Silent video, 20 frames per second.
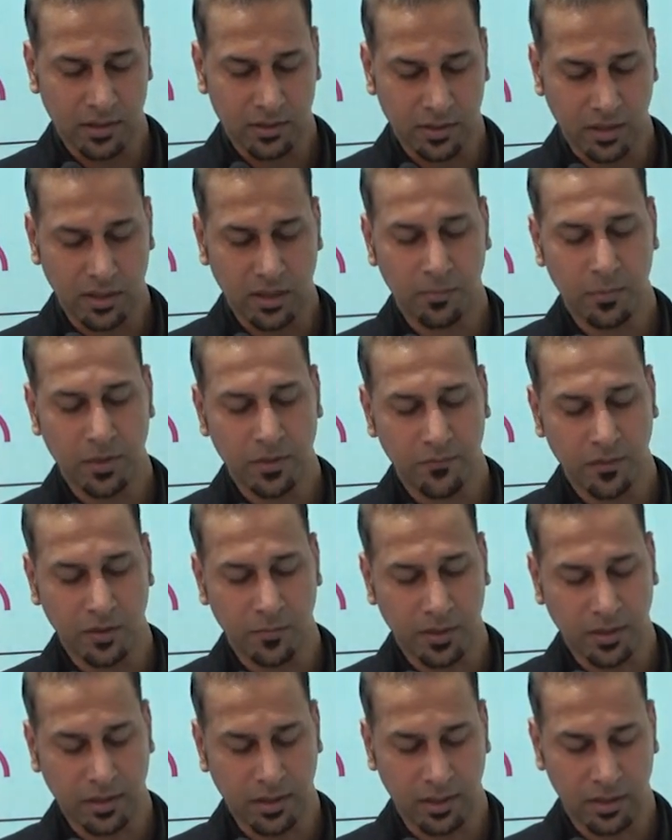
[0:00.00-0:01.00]
طالبة في
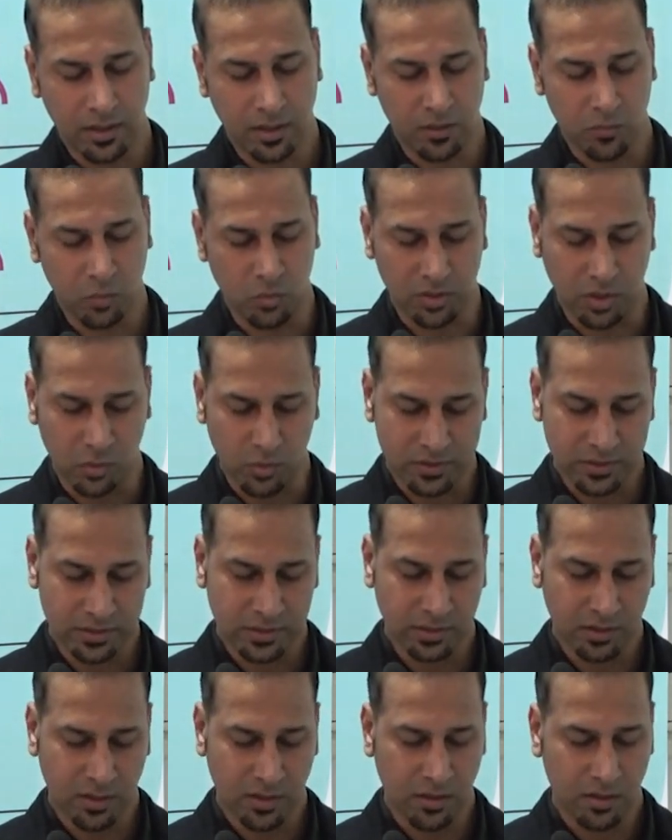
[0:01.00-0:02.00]
المرحلة
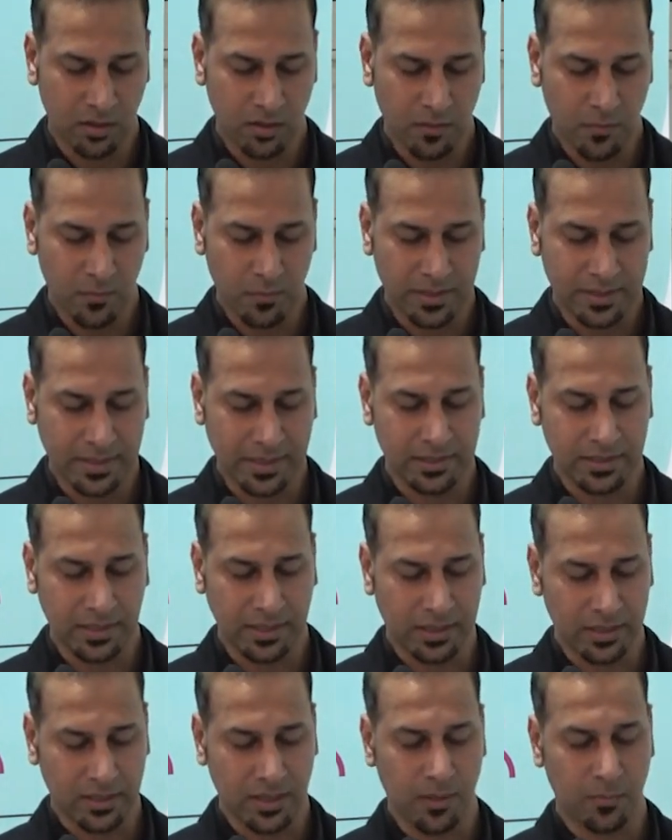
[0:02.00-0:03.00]
المتوسطة بدأت
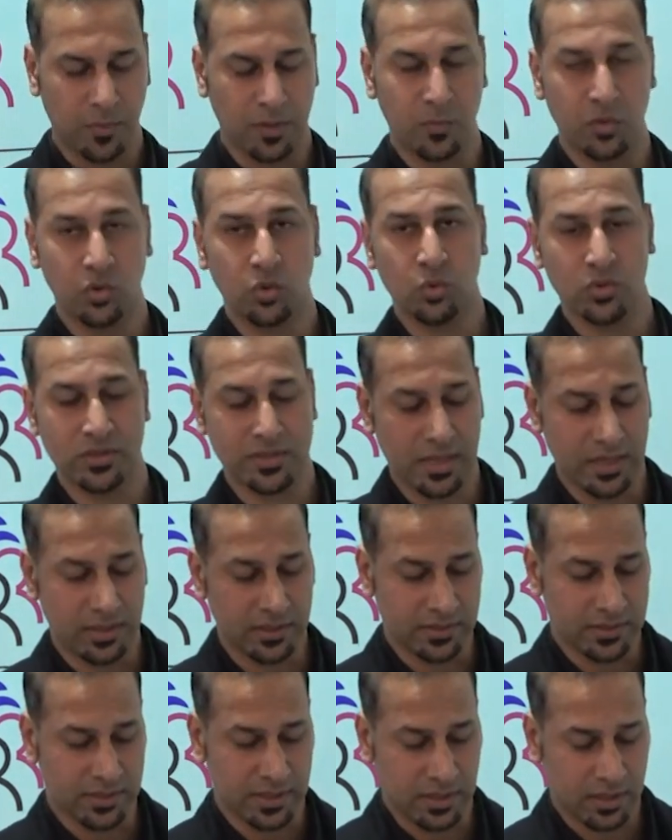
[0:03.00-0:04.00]
الكتابة منذ
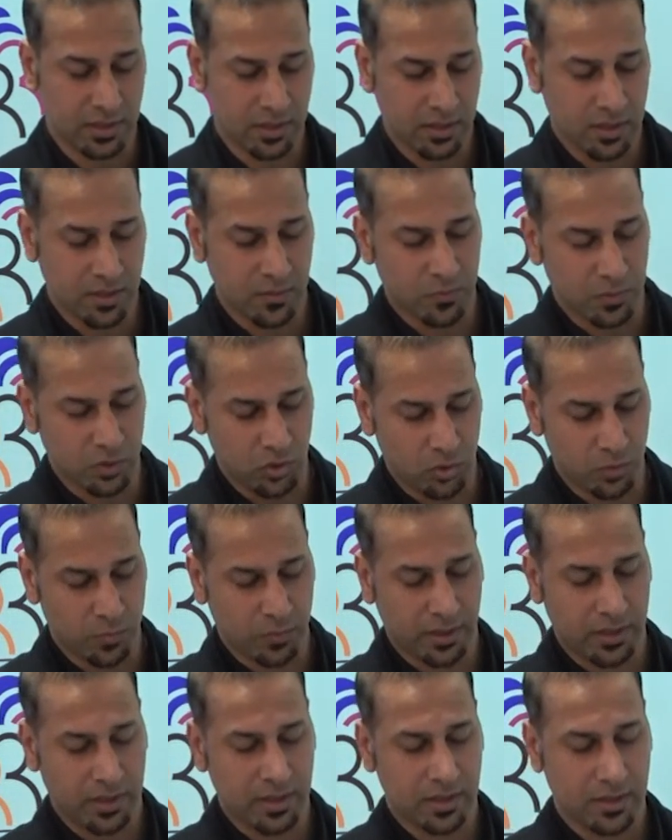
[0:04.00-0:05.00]
السادسة من
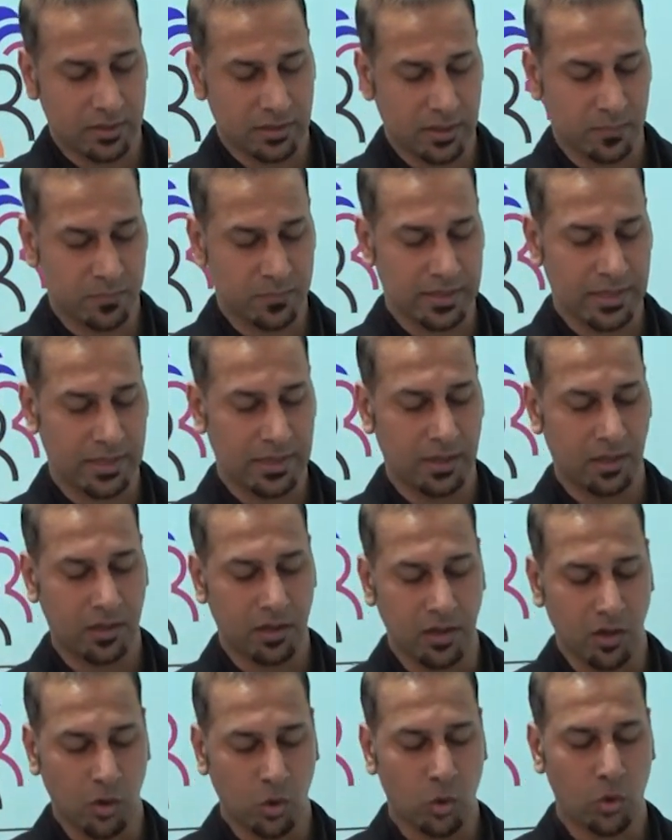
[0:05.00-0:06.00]
عمرها تمتلك
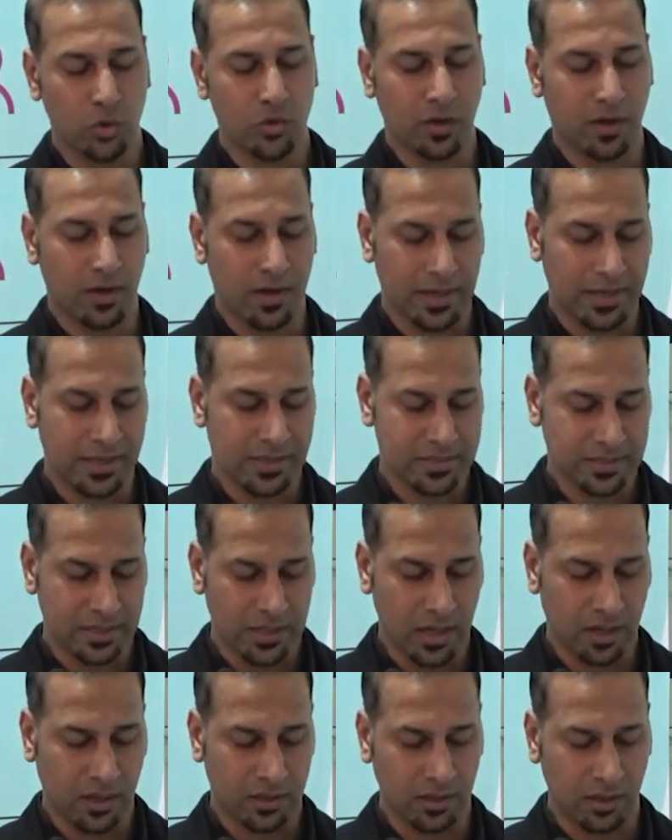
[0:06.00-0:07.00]
قدرة على
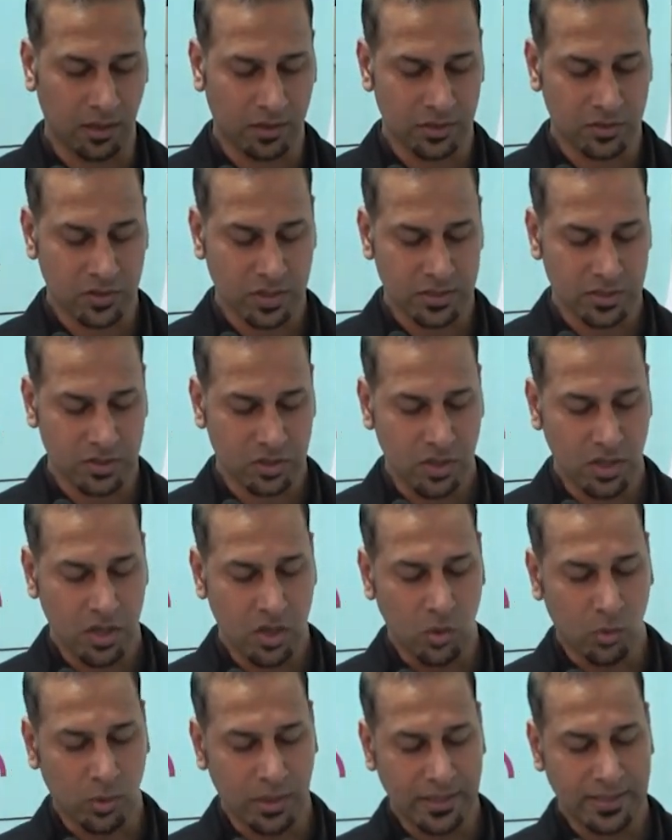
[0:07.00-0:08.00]
صياغة القصص
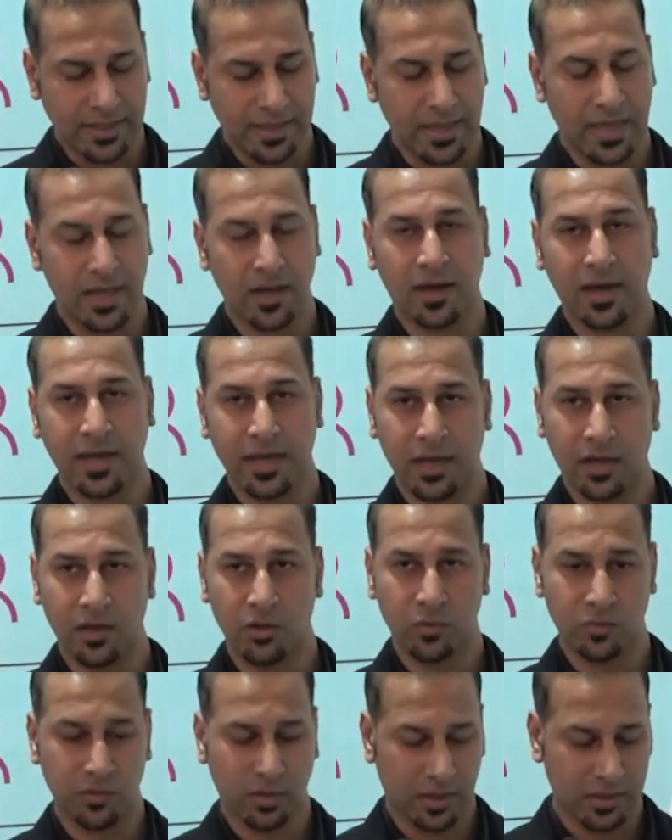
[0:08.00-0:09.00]
ولديها
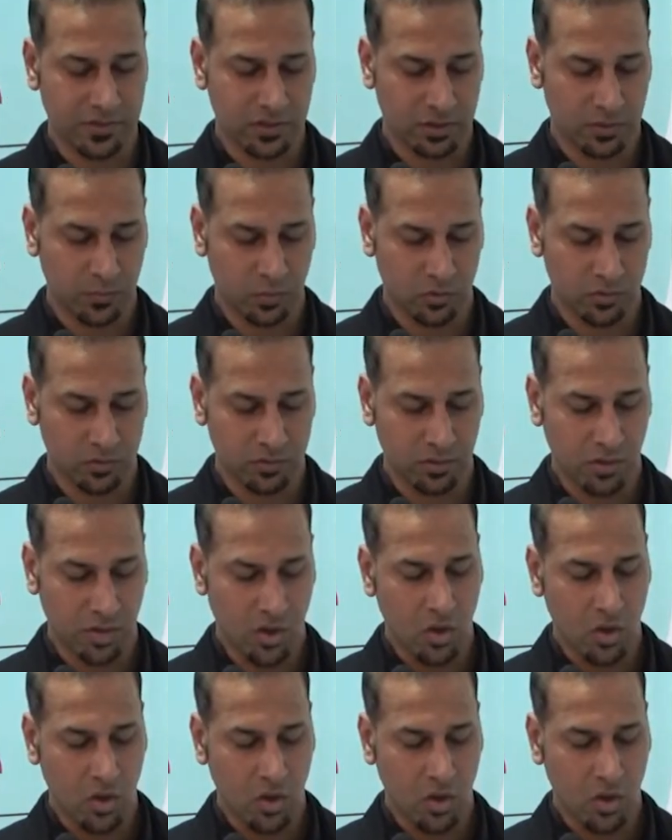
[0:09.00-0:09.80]
خيال خصب